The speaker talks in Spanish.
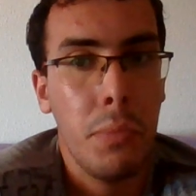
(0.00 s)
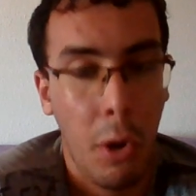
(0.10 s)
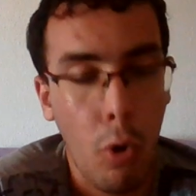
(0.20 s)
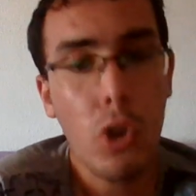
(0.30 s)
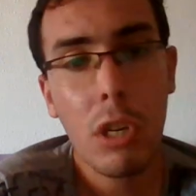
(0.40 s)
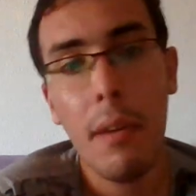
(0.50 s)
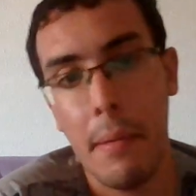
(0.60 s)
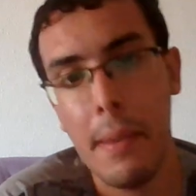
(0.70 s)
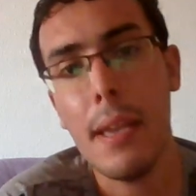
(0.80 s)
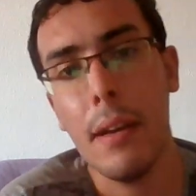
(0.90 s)
Y el juego se
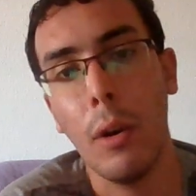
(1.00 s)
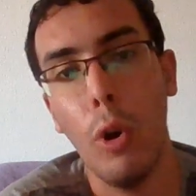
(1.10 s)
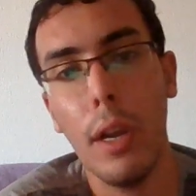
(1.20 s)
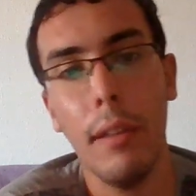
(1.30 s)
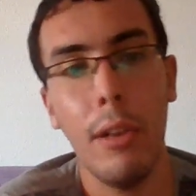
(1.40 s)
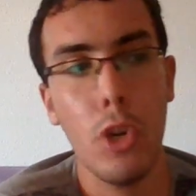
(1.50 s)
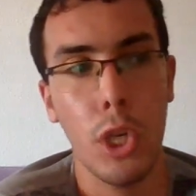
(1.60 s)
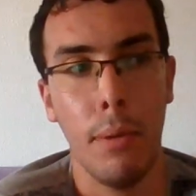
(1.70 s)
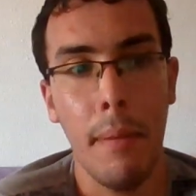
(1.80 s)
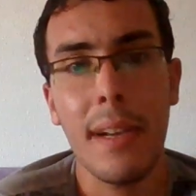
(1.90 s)
ve bien, el juego hay que decirlo
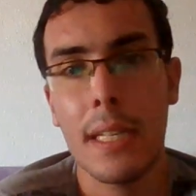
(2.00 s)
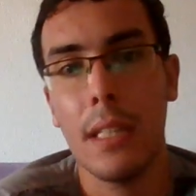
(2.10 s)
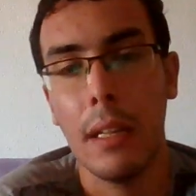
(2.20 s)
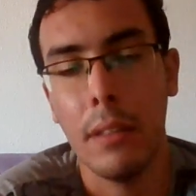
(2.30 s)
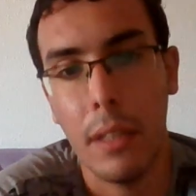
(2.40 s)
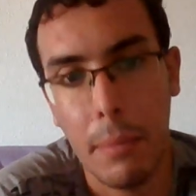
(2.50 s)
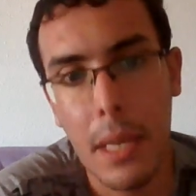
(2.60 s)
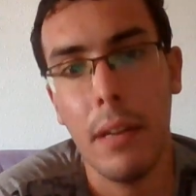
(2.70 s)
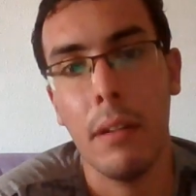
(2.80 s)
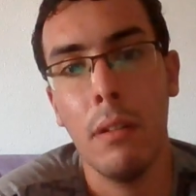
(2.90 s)
se ve bastante
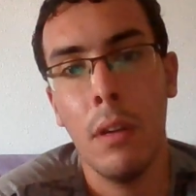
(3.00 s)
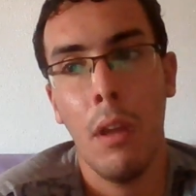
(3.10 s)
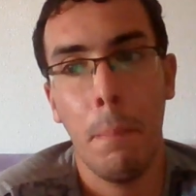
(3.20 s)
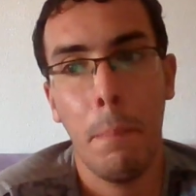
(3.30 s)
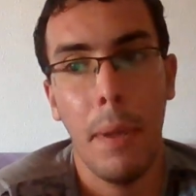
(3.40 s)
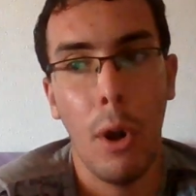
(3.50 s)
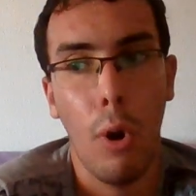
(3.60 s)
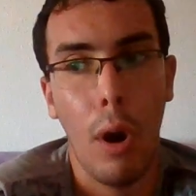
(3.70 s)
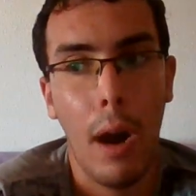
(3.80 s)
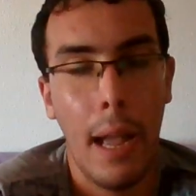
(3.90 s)
bien.
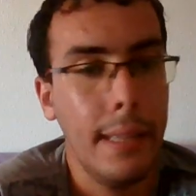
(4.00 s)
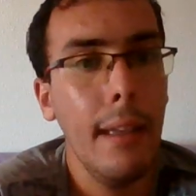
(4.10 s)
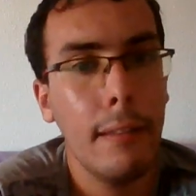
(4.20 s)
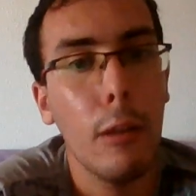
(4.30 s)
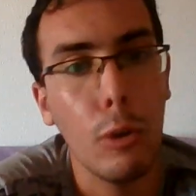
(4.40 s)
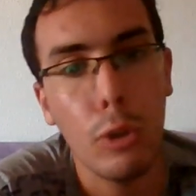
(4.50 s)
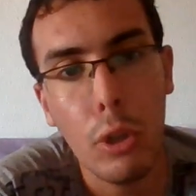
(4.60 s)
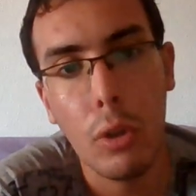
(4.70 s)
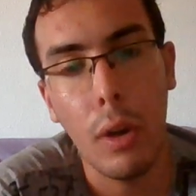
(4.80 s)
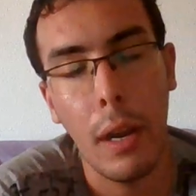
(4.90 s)
Pero hay que decirlo
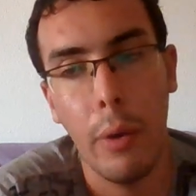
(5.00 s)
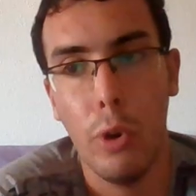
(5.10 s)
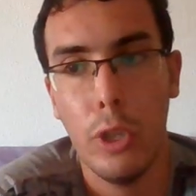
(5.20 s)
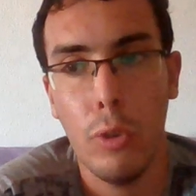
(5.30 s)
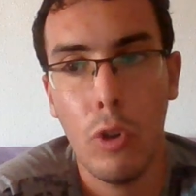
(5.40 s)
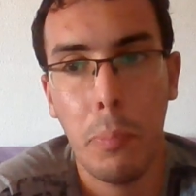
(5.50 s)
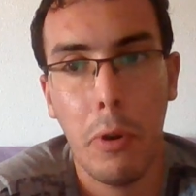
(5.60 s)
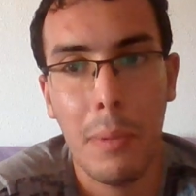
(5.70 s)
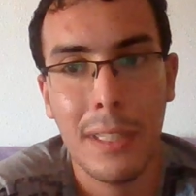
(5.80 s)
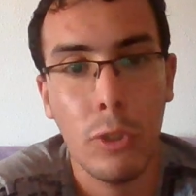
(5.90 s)
todo, el juego tiene unos
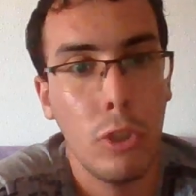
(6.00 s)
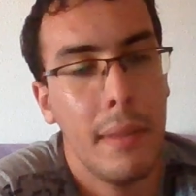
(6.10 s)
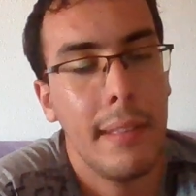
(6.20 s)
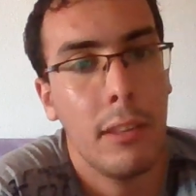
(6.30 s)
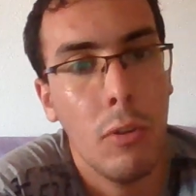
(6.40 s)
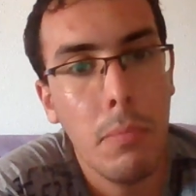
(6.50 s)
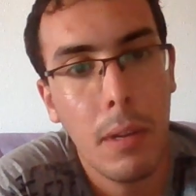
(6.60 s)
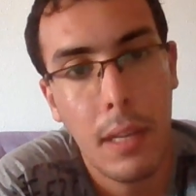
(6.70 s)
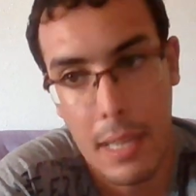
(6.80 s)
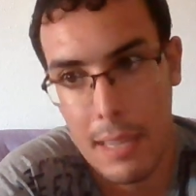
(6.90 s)
problemas de optimización
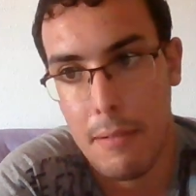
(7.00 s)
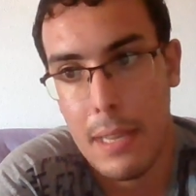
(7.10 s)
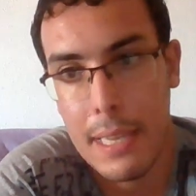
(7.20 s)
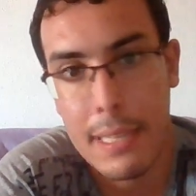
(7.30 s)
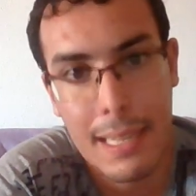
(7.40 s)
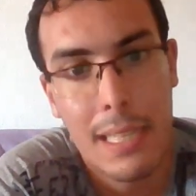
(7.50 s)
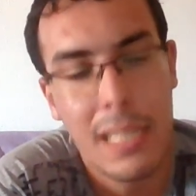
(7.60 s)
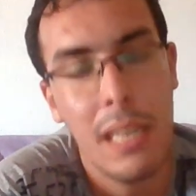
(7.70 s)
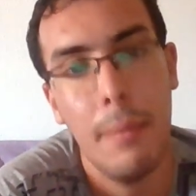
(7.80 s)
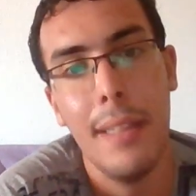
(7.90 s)
que es que
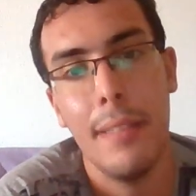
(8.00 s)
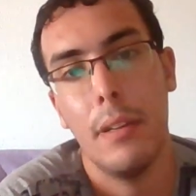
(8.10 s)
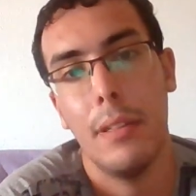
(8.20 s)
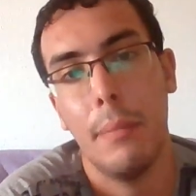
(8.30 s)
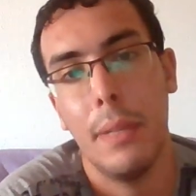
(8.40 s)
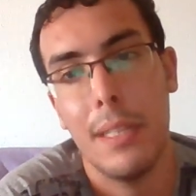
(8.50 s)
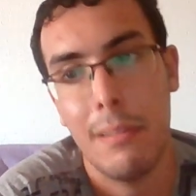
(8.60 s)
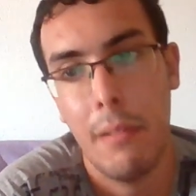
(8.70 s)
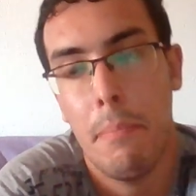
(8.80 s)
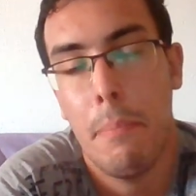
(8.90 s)
se ven directamente,
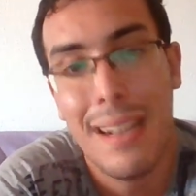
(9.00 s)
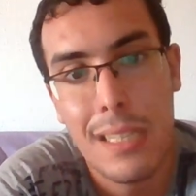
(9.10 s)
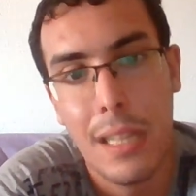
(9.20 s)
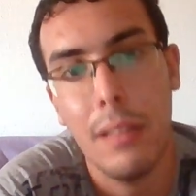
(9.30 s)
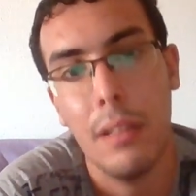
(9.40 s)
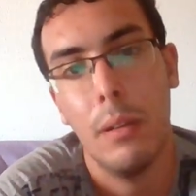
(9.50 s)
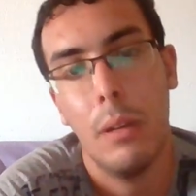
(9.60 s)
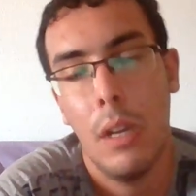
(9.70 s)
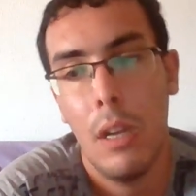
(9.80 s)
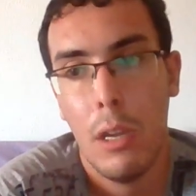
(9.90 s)
se ven bastante.
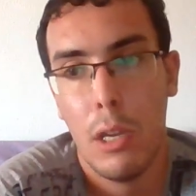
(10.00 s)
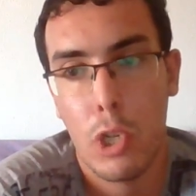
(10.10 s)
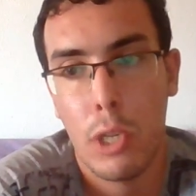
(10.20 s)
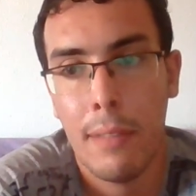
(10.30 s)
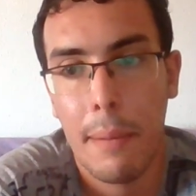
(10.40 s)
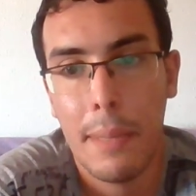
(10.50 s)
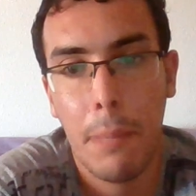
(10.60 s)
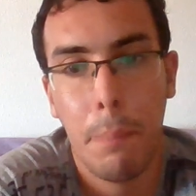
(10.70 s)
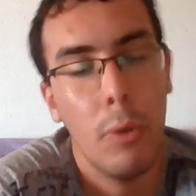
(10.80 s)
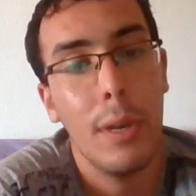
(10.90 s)
Y yo sinceramente
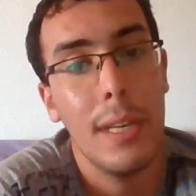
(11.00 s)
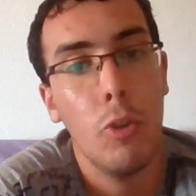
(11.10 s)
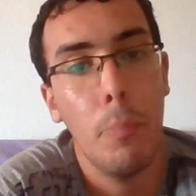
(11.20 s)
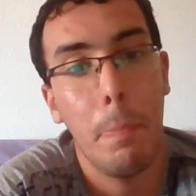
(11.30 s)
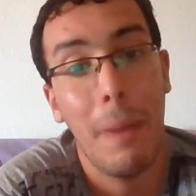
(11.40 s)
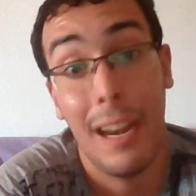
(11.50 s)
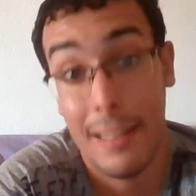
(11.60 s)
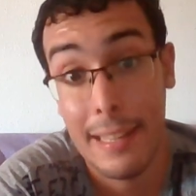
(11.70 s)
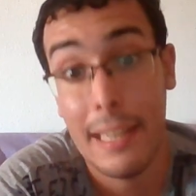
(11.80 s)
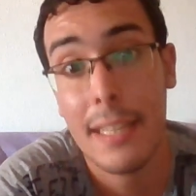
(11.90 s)
espero que esto para
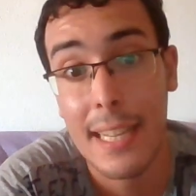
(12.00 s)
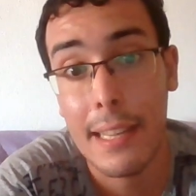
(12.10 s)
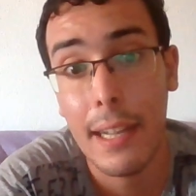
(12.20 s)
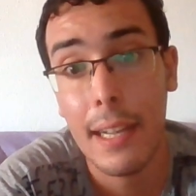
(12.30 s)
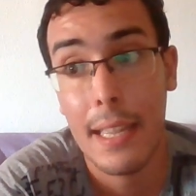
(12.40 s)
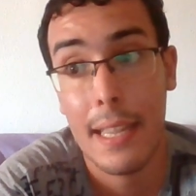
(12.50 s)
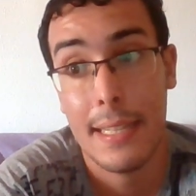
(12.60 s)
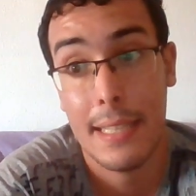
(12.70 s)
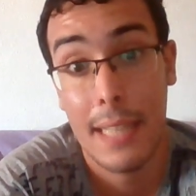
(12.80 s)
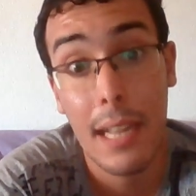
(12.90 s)
el día de salida
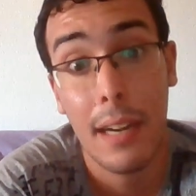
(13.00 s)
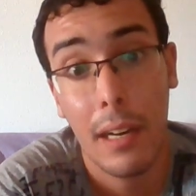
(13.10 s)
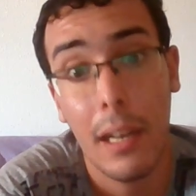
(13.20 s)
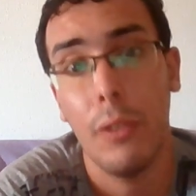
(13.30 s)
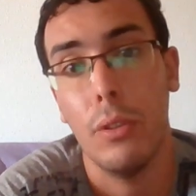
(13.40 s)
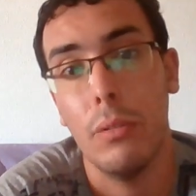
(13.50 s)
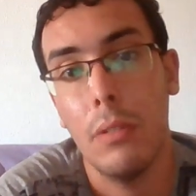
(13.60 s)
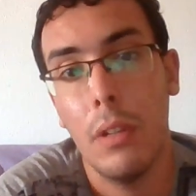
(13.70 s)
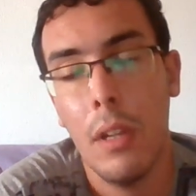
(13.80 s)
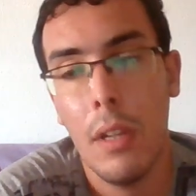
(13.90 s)
esté arreglado.
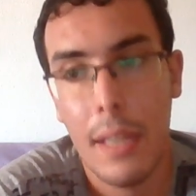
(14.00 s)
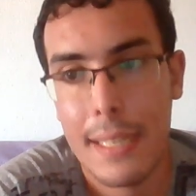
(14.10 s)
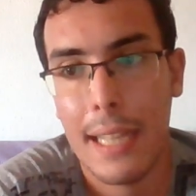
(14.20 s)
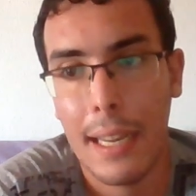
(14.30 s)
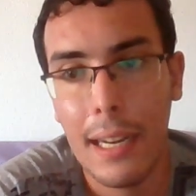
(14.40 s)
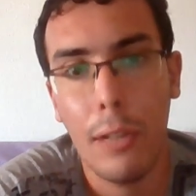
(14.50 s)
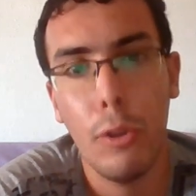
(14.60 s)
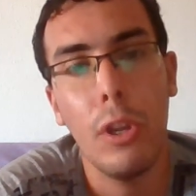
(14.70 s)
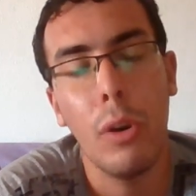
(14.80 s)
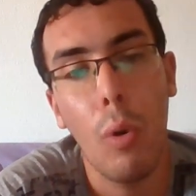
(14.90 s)
Esté
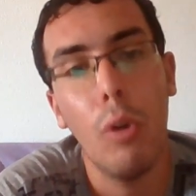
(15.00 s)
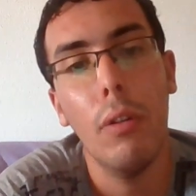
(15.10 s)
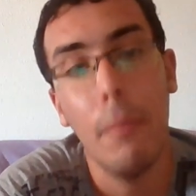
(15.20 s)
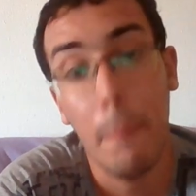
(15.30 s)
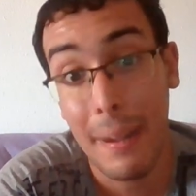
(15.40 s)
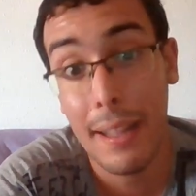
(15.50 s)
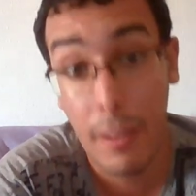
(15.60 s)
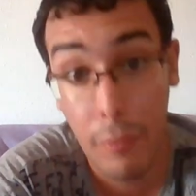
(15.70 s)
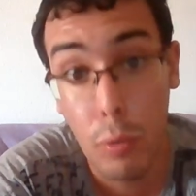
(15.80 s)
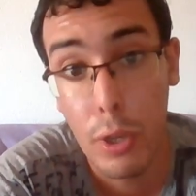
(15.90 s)
arreglado y el juego
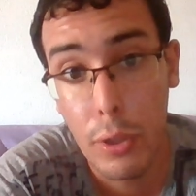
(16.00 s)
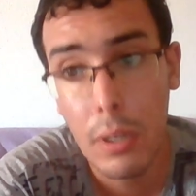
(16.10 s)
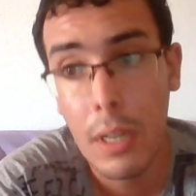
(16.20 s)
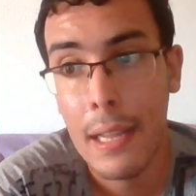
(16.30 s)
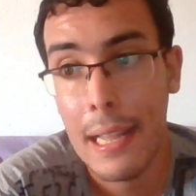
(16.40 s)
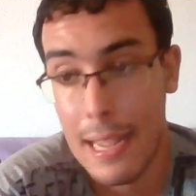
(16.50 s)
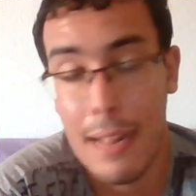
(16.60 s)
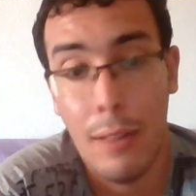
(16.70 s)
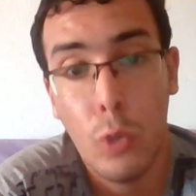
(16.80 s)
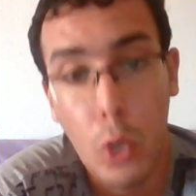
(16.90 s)
vaya fluido
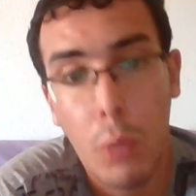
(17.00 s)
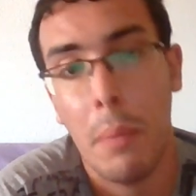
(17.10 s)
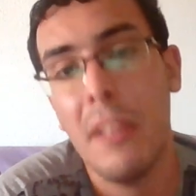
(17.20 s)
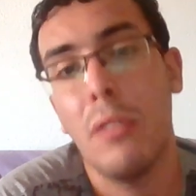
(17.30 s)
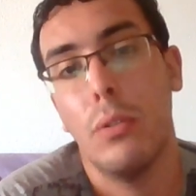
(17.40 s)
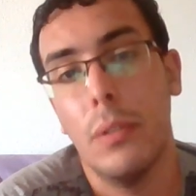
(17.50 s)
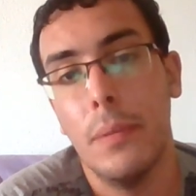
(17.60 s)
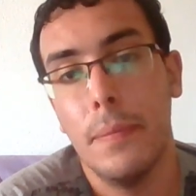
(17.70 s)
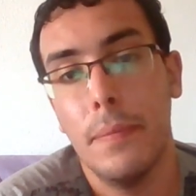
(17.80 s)
en todo momento.